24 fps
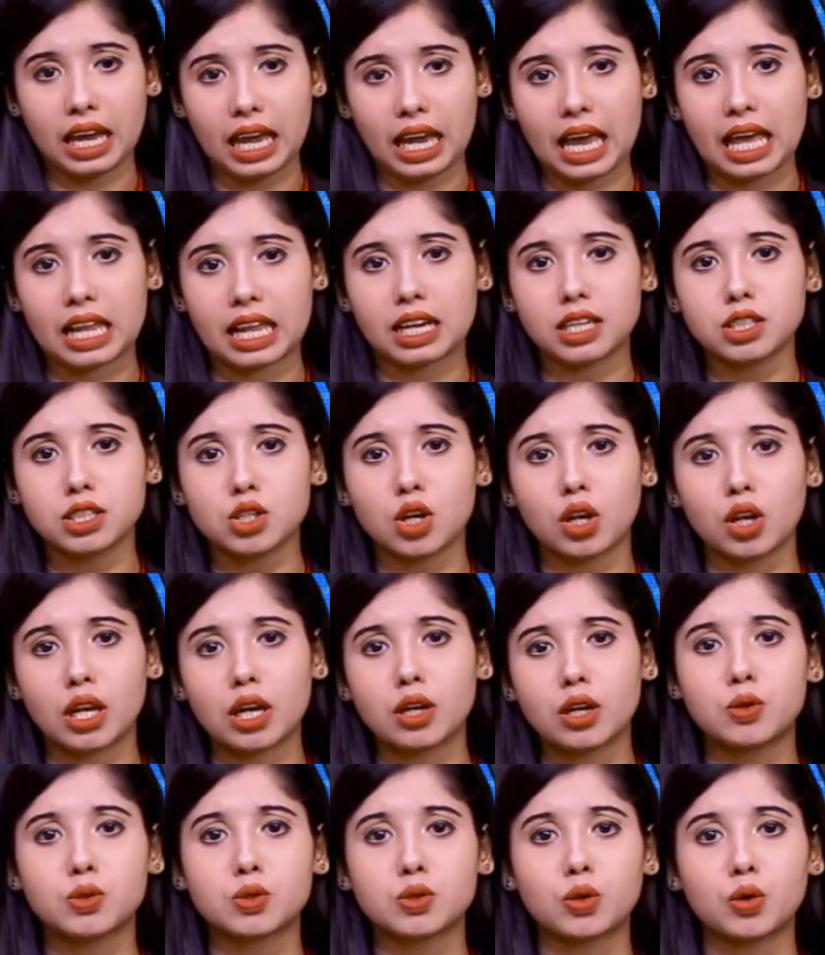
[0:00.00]
খেলার ছলে
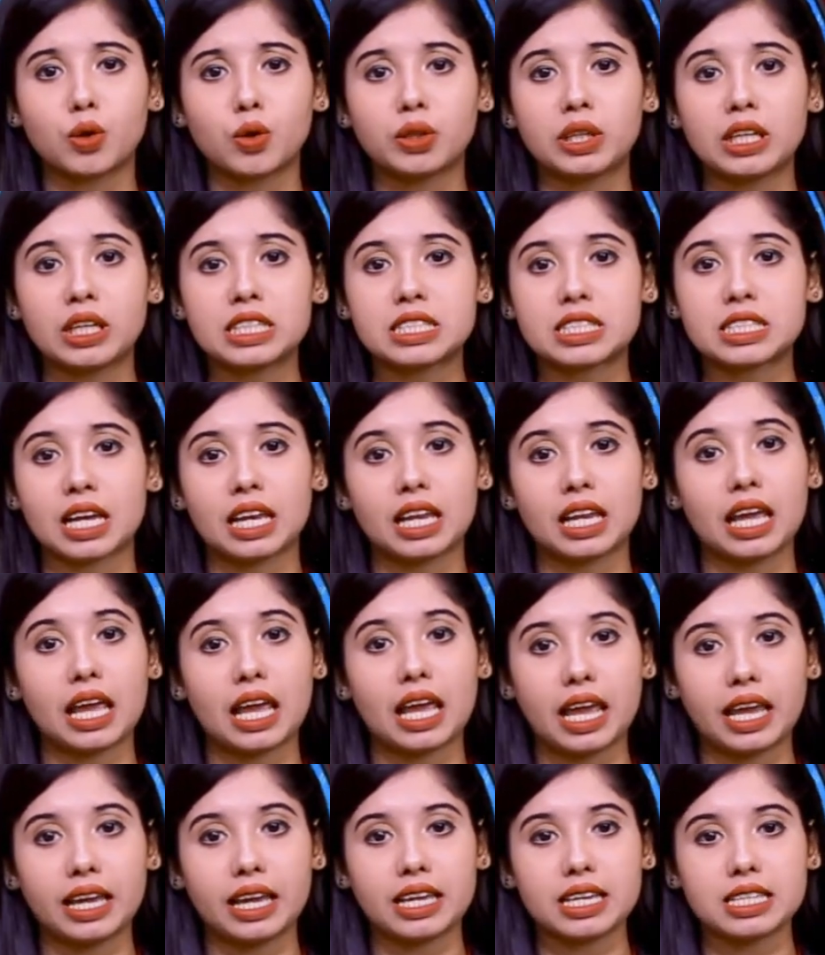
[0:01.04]
কূটনৈতিক চালে
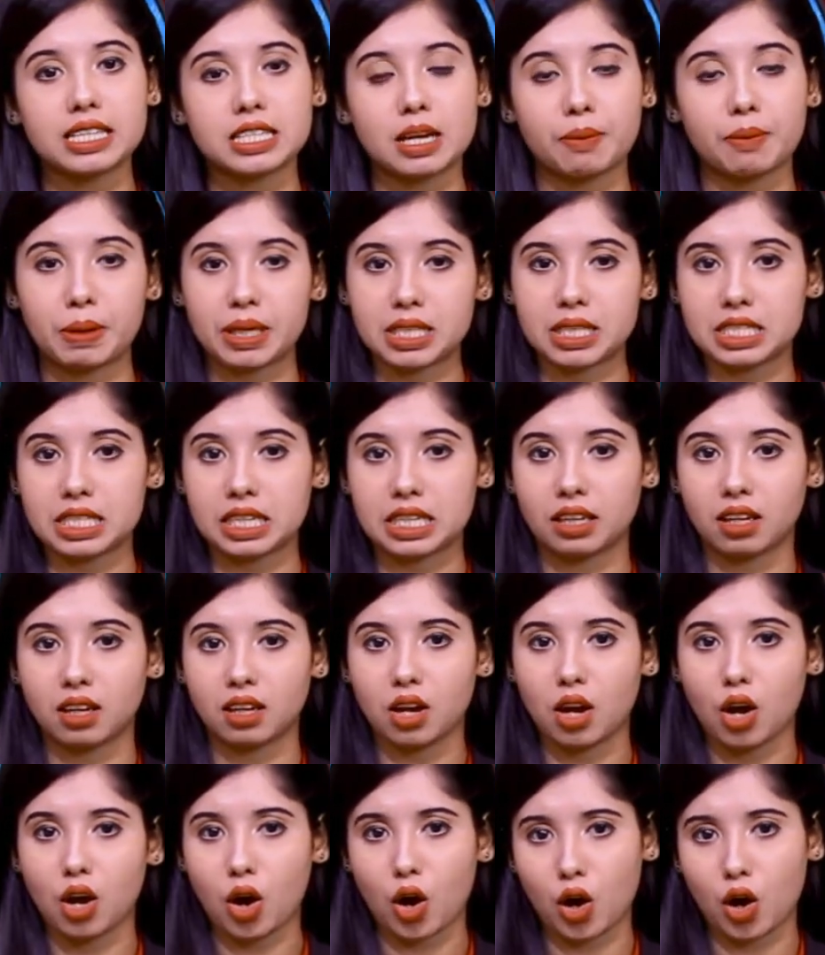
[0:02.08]
এগিয়ে যাবে চীন
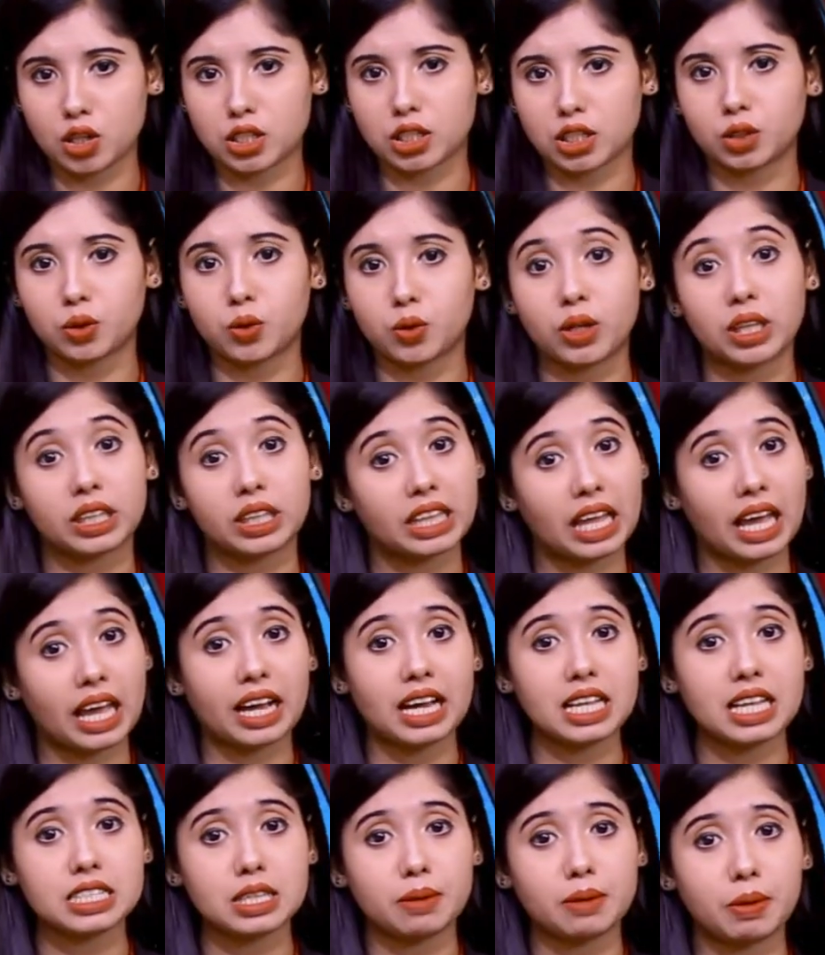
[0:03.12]
হঠাৎ করে
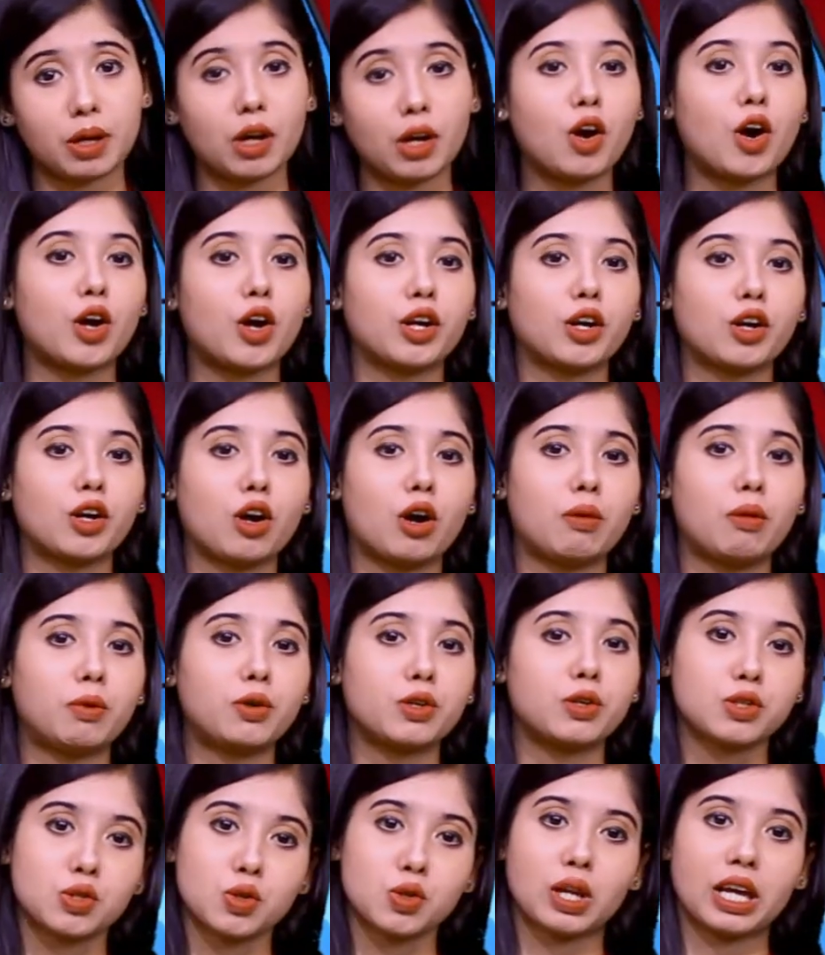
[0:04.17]
দেখা যাবে খরের
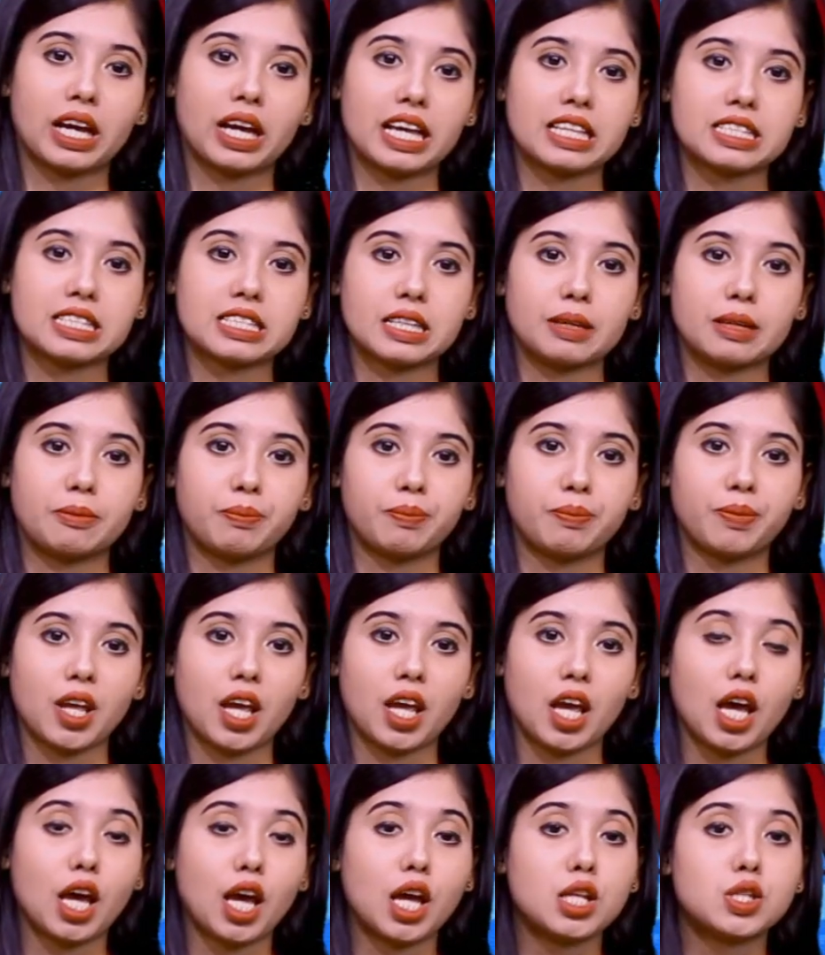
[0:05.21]
খবর চলে গেছে
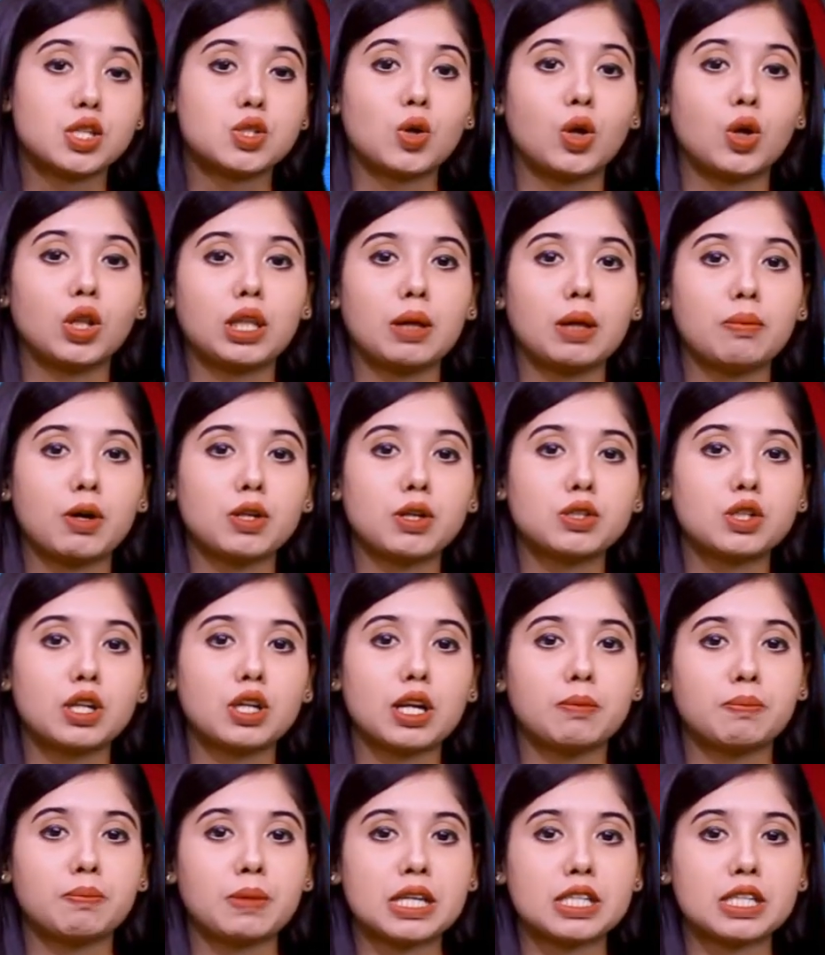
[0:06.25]
চলতি
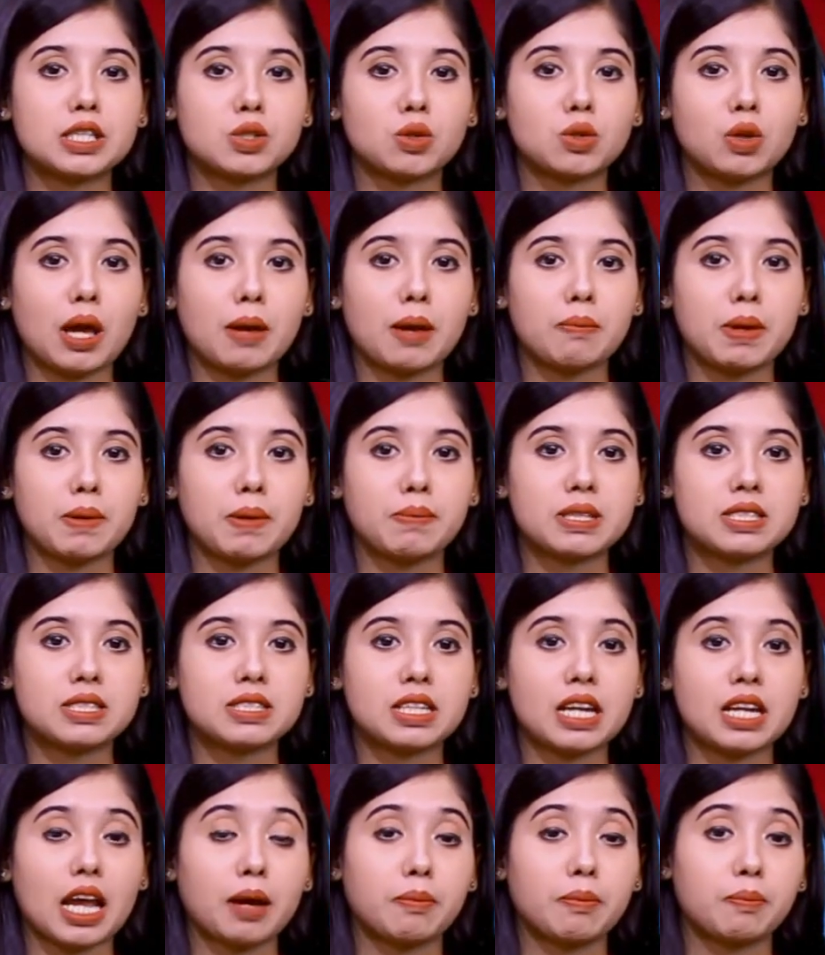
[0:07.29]
বছরের বিশ জুলাই
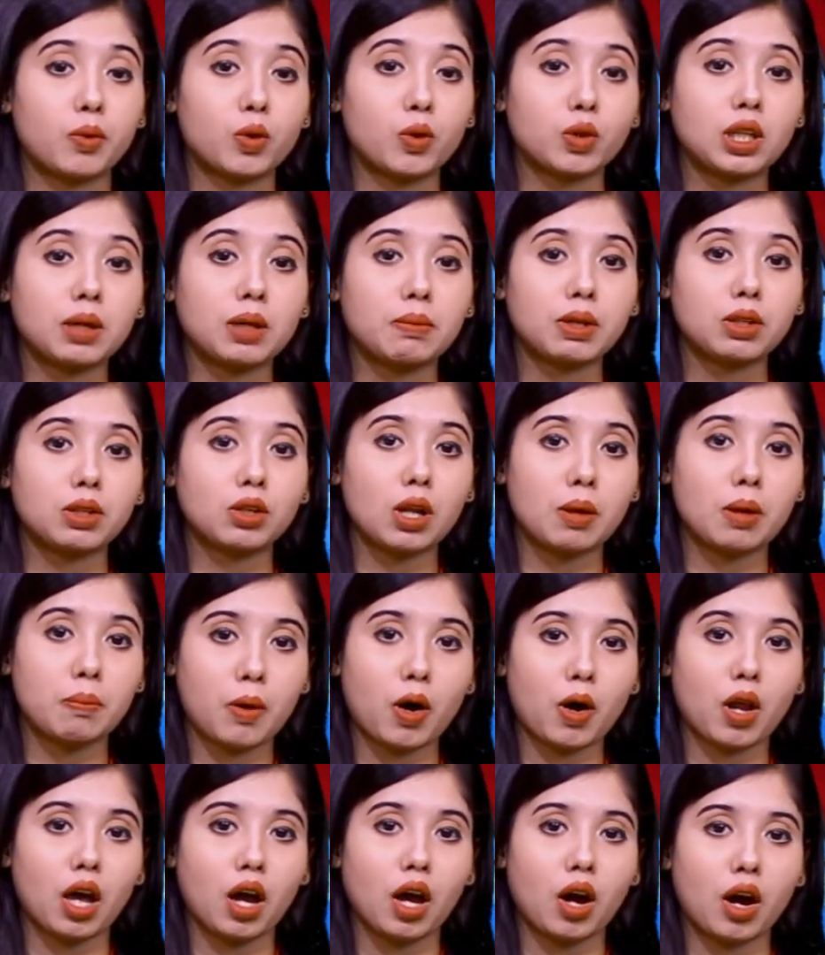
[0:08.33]
বিবিসির এক প্রতিবেদনে
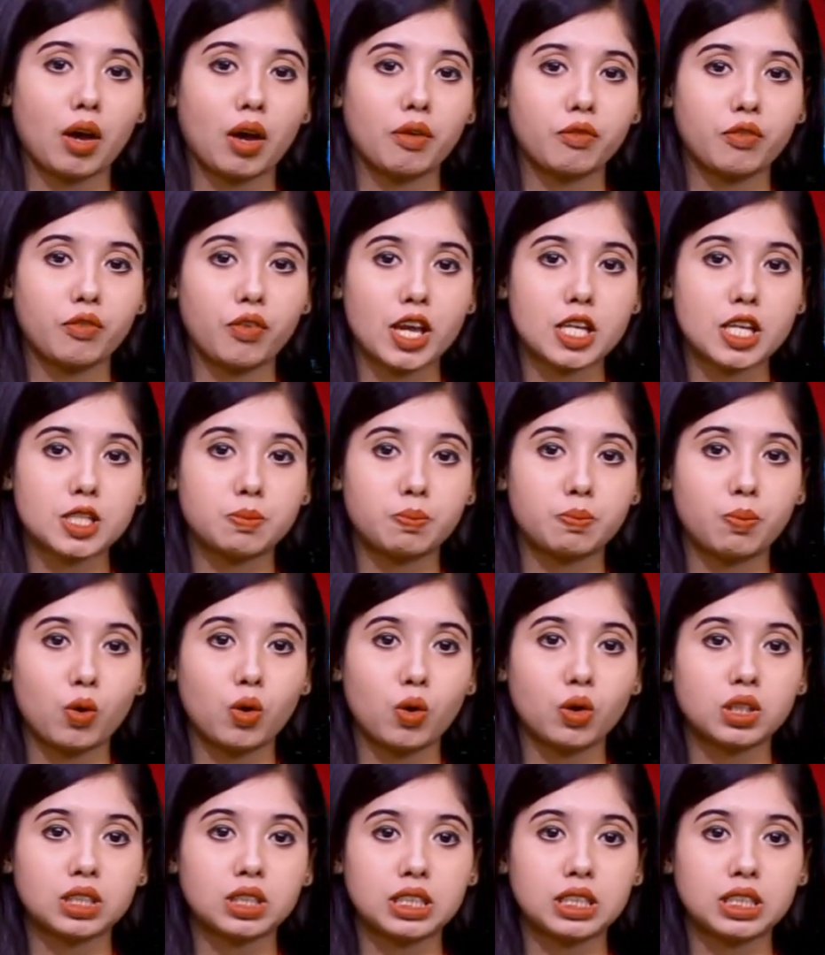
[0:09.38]
বলা হয় ফেসবুক